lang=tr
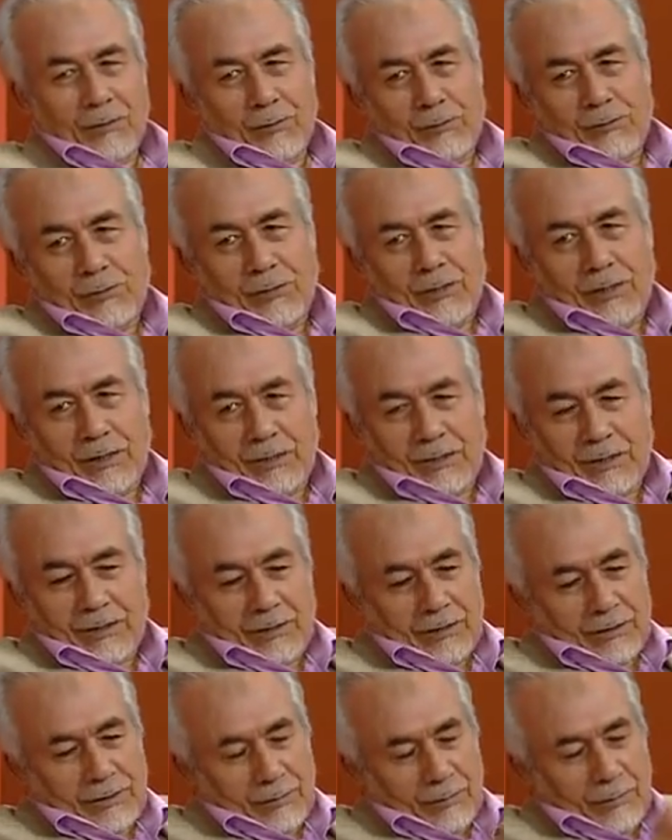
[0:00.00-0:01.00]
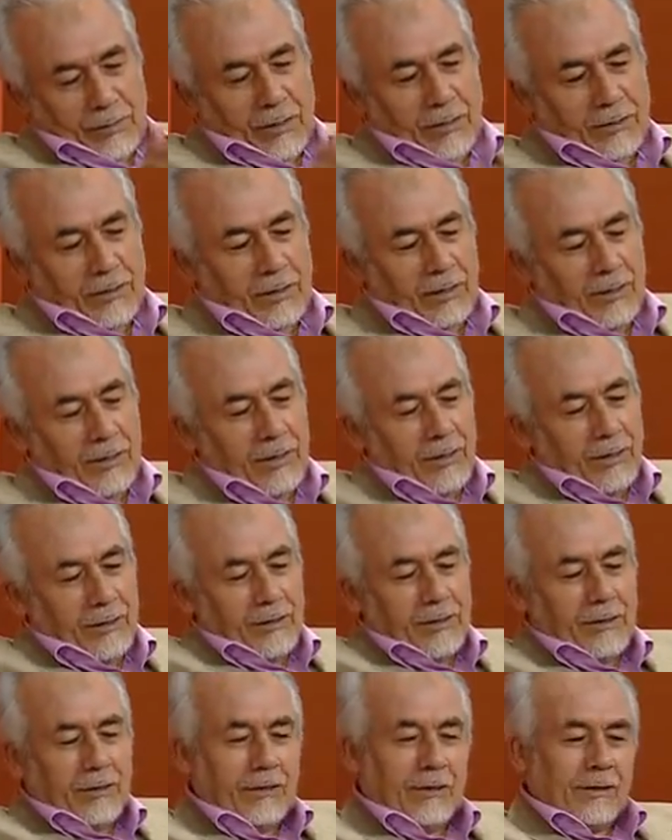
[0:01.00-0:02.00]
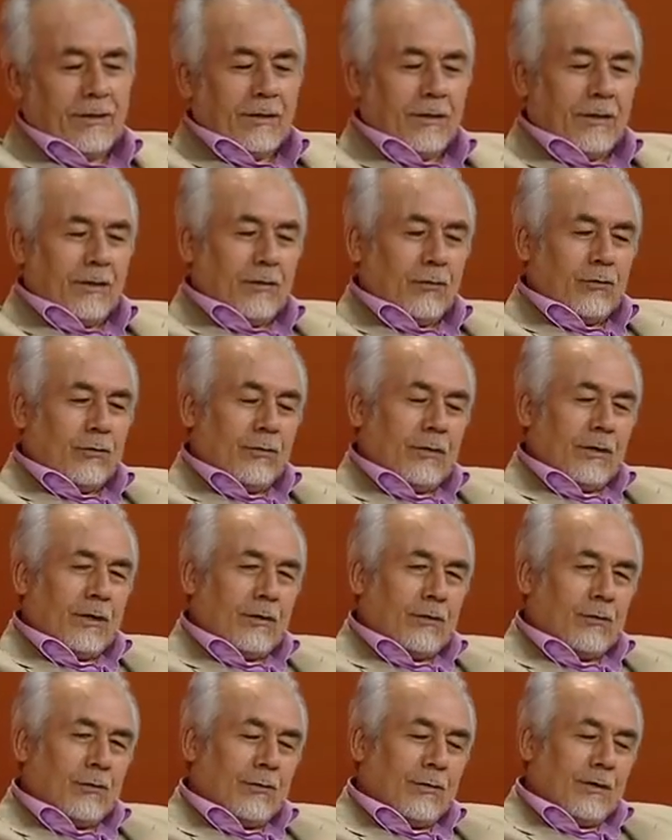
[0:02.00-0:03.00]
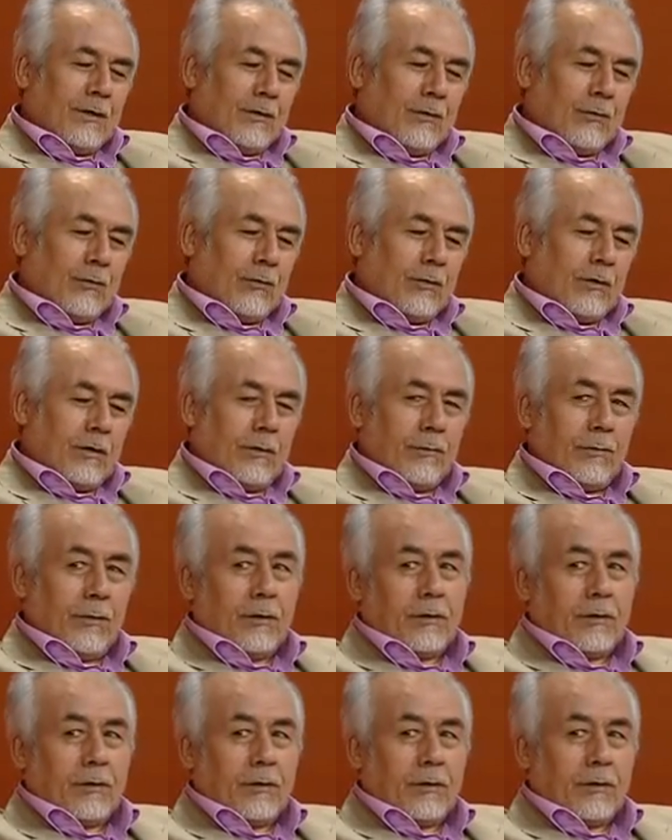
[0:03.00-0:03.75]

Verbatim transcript: oruçlardan işte bazı aylarda şunları şunları tutar.